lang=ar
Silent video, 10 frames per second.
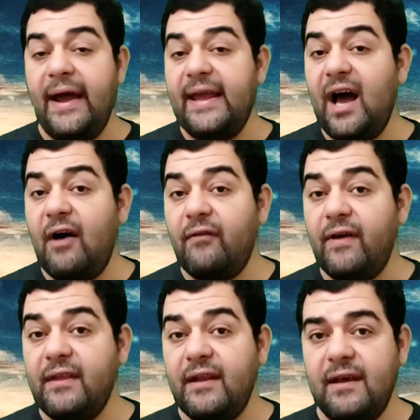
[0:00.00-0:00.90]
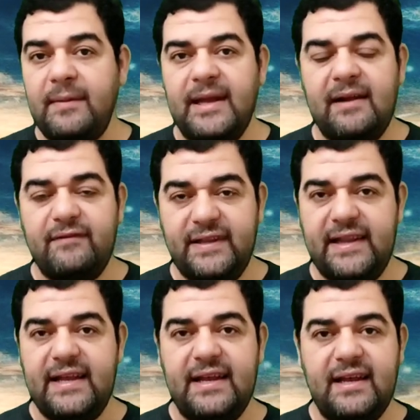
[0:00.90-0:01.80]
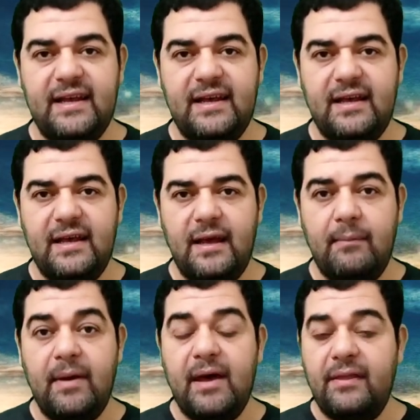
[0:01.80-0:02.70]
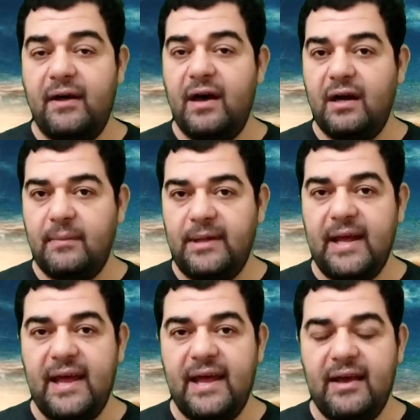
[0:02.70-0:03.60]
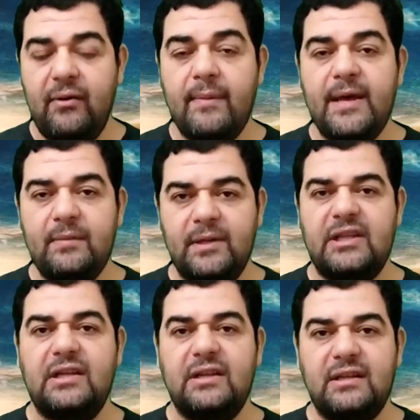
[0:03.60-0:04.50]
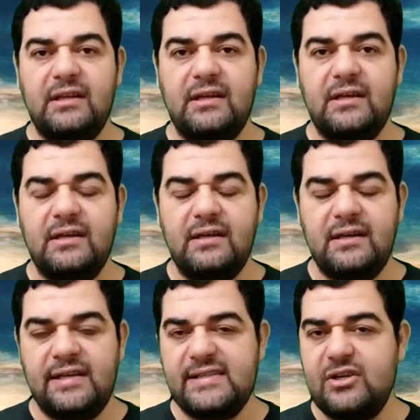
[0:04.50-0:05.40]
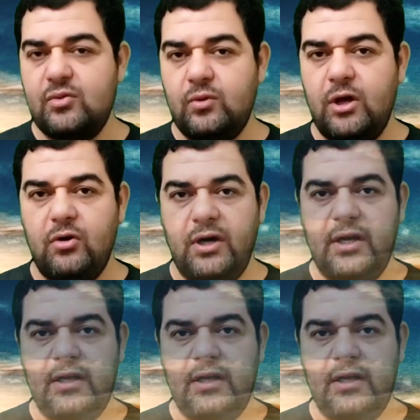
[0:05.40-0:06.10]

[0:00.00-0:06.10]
وأن يحفظنا من الفتن ما ظهر منها وما بطن جزاكم الله